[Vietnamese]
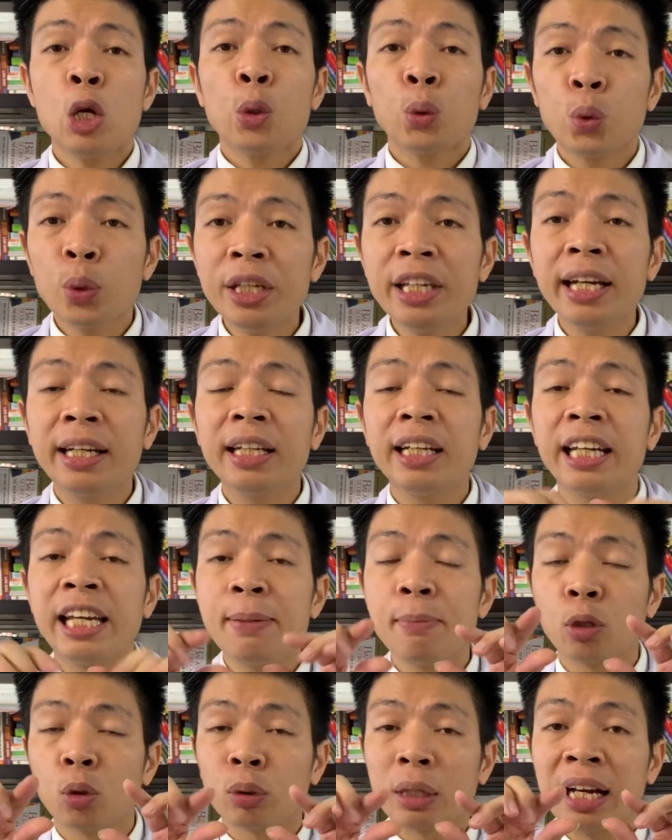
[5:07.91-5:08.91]
Tuy nhiên thì khi
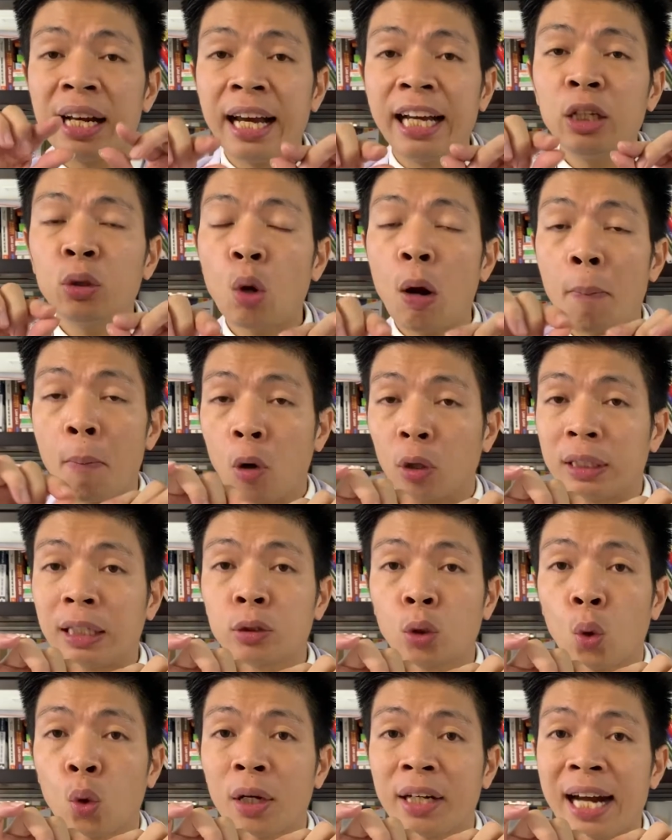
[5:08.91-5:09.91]
mà chúng ta lấy toàn bộ sắc
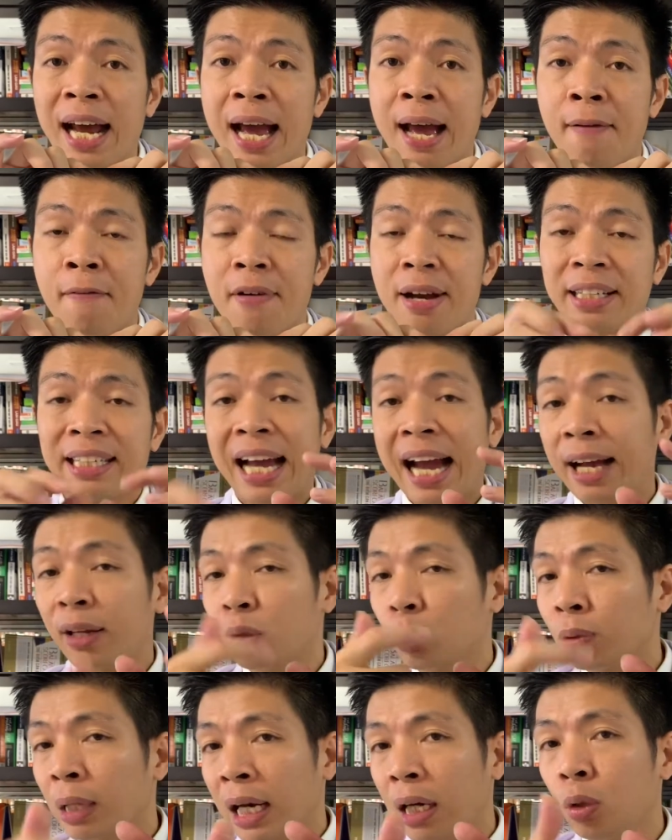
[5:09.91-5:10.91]
tố ấy ra, và da
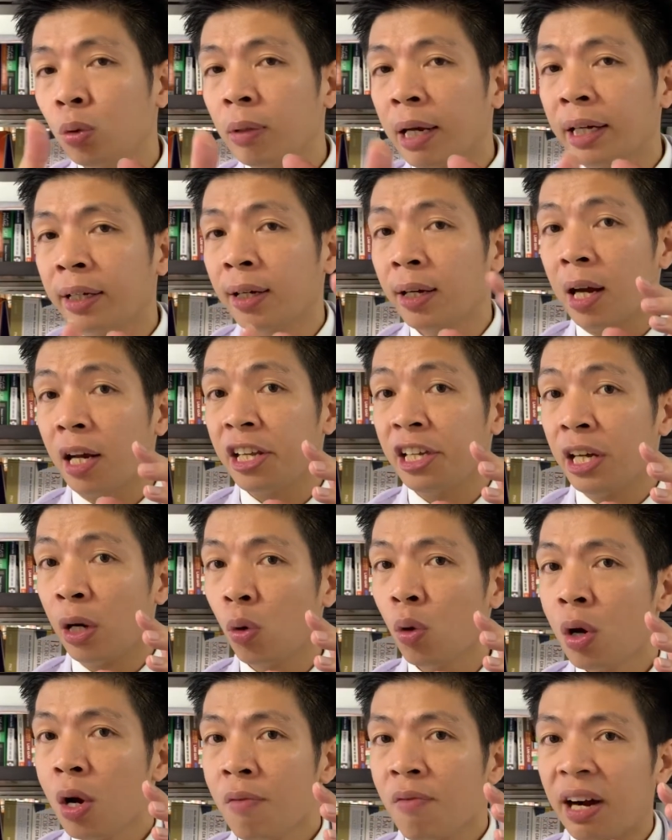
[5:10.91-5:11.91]
chúng ta lúc đấy rất là yếu,
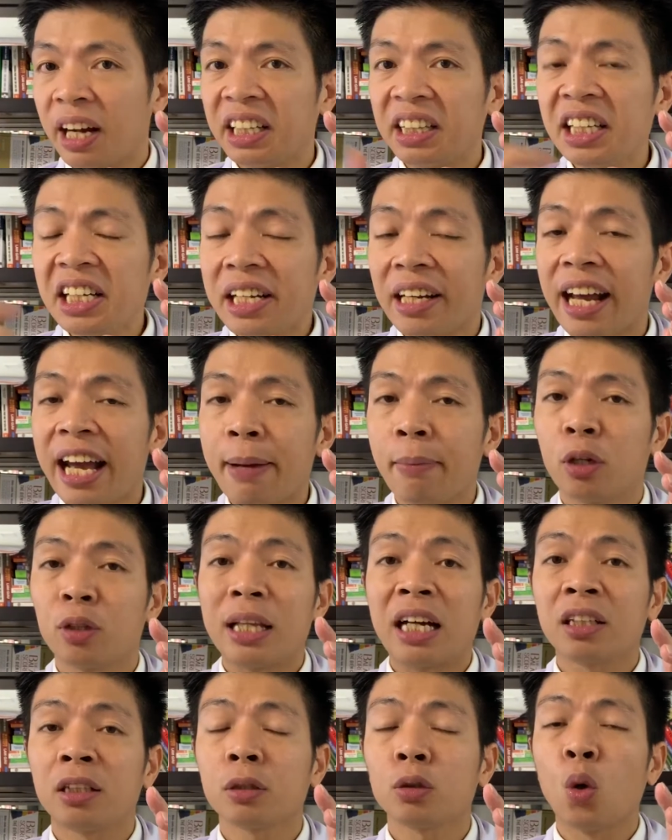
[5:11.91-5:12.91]
và cái tỷ lệ mà
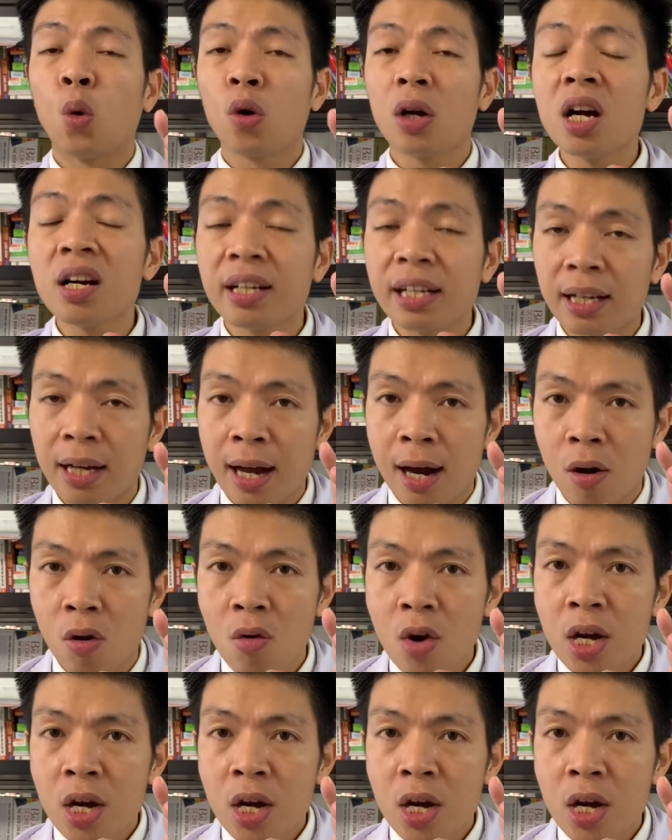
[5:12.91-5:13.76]
tăng sắc tố cực kỳ cao,